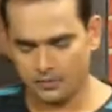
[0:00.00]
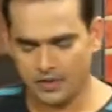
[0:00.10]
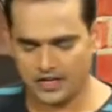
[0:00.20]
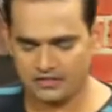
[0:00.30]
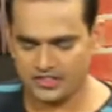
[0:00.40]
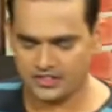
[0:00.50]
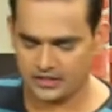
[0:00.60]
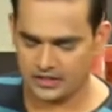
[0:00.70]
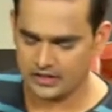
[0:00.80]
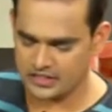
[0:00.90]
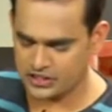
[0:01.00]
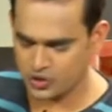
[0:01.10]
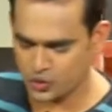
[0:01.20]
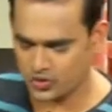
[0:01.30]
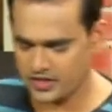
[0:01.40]
బటర్ వేసిన తర్వాత
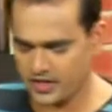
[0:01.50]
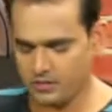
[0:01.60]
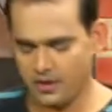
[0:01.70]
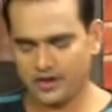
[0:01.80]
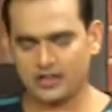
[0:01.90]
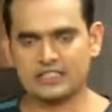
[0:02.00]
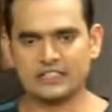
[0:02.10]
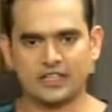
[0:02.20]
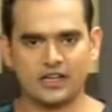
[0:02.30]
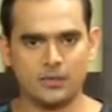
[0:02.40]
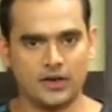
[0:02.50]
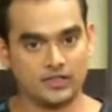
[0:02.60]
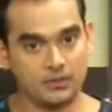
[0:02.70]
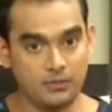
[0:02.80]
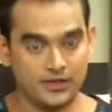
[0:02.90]
జస్ట్ ఒకసారి బటర్ కలిసేటట్లుగా
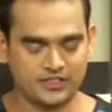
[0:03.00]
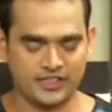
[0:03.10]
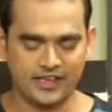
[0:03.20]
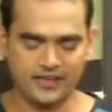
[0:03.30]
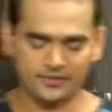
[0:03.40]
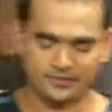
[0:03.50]
మాత్రమే మిక్స్ చేయాలి